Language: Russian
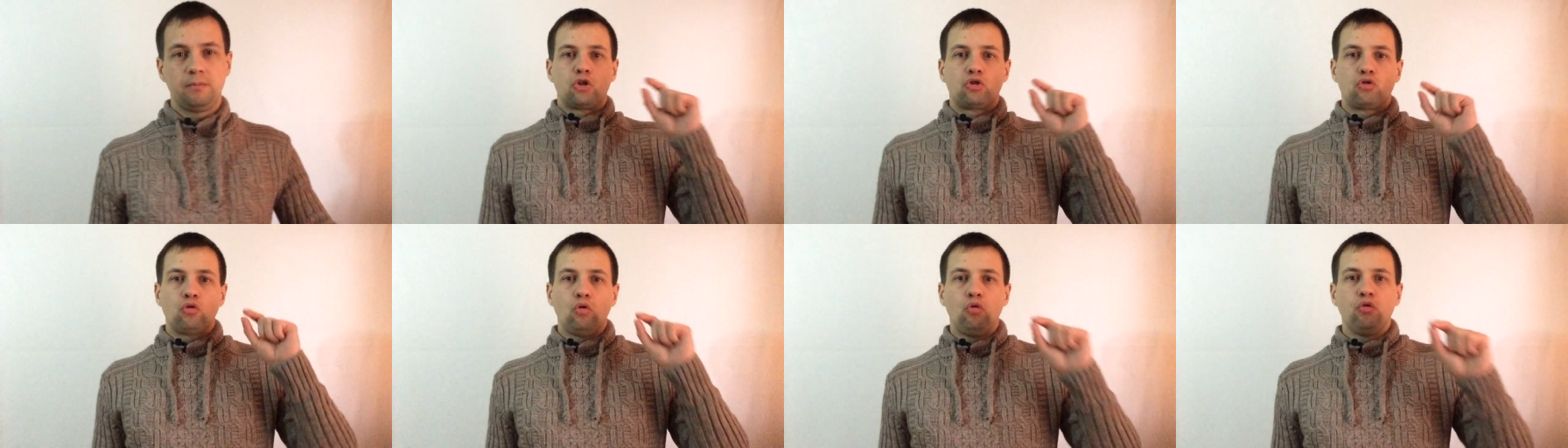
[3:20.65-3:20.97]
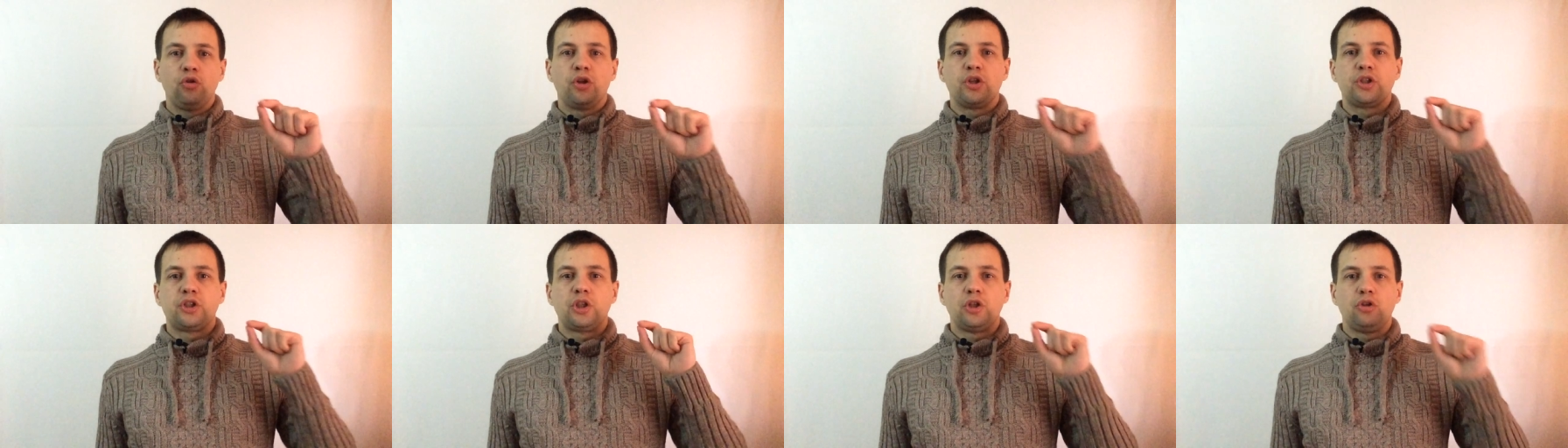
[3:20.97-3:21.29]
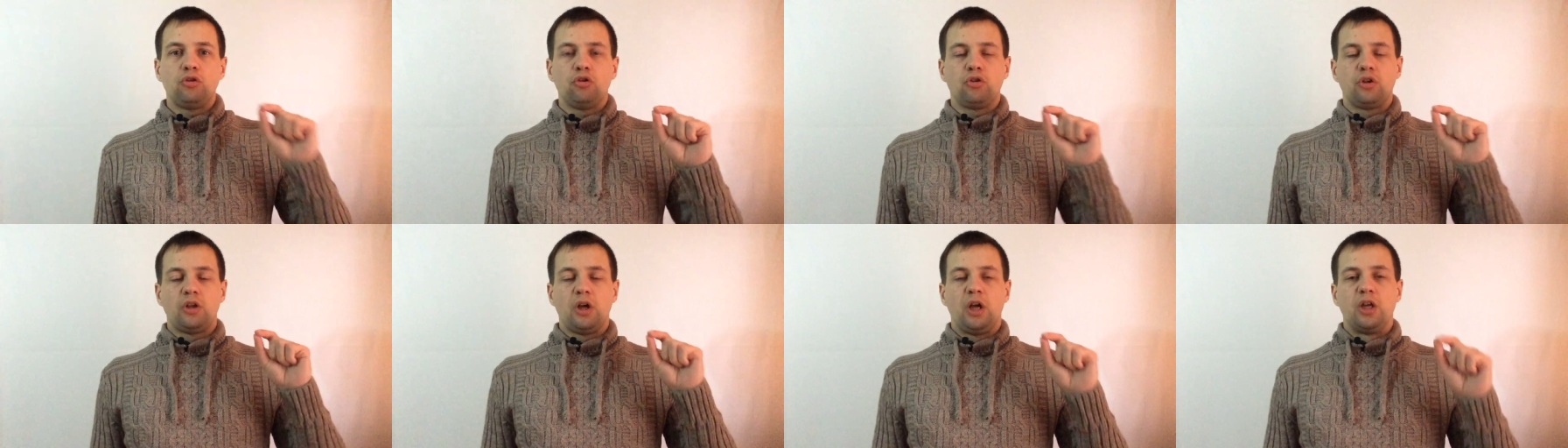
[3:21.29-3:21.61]
Что у нас
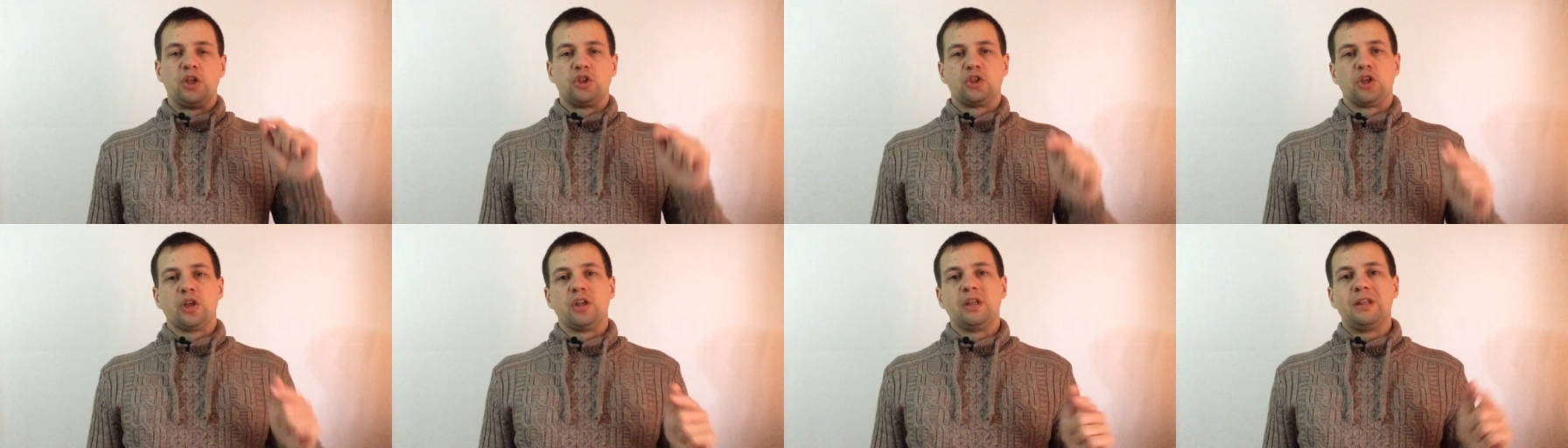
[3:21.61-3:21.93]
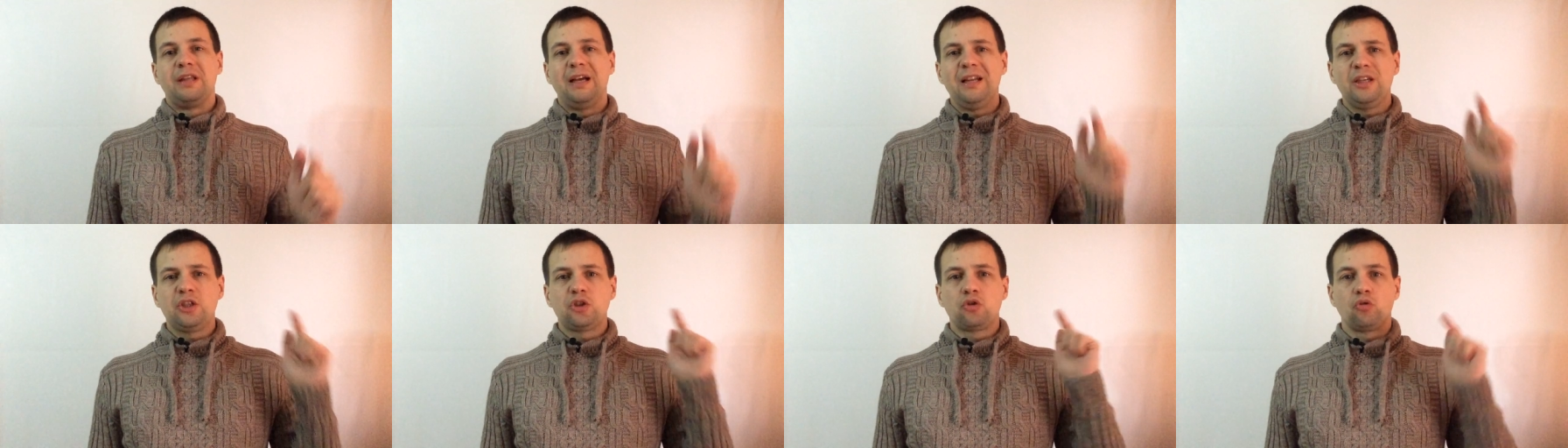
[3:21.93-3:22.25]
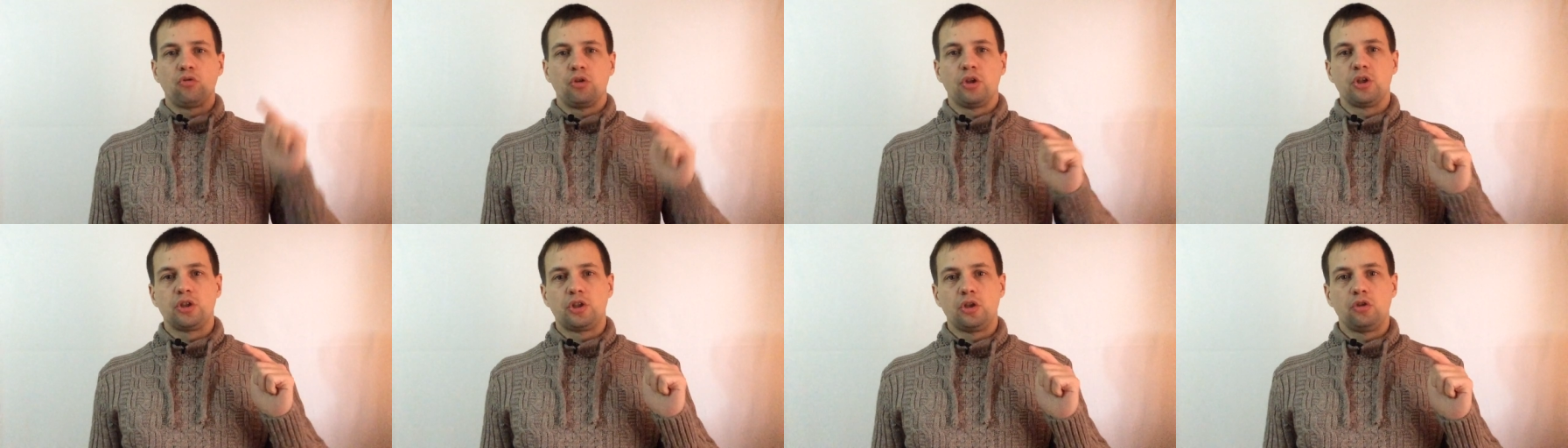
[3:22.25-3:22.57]
идет дальше? Дальше у
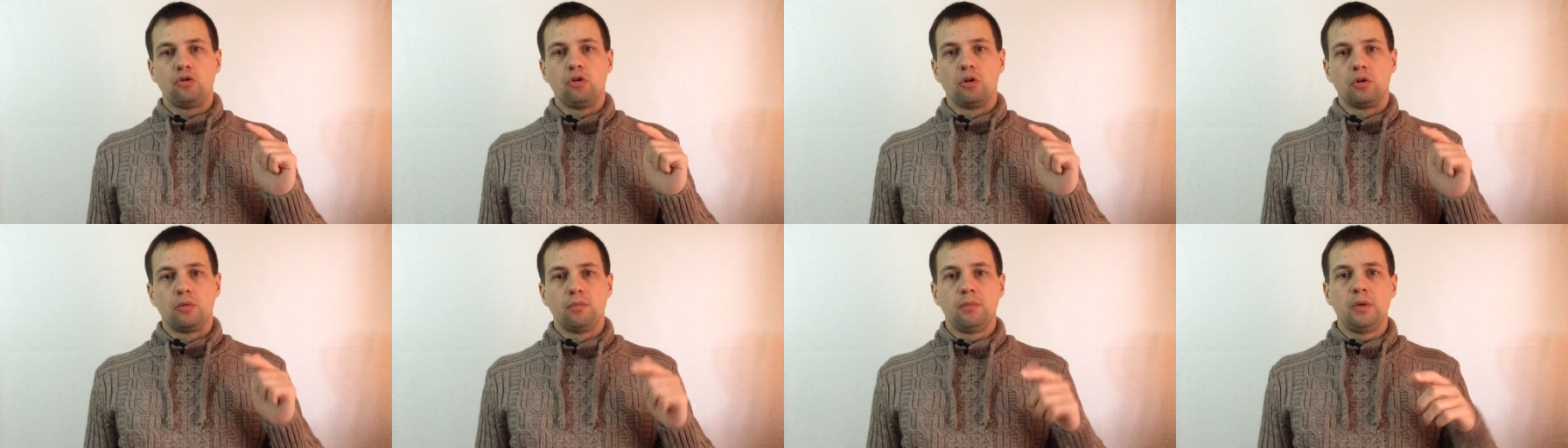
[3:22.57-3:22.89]
нас идет,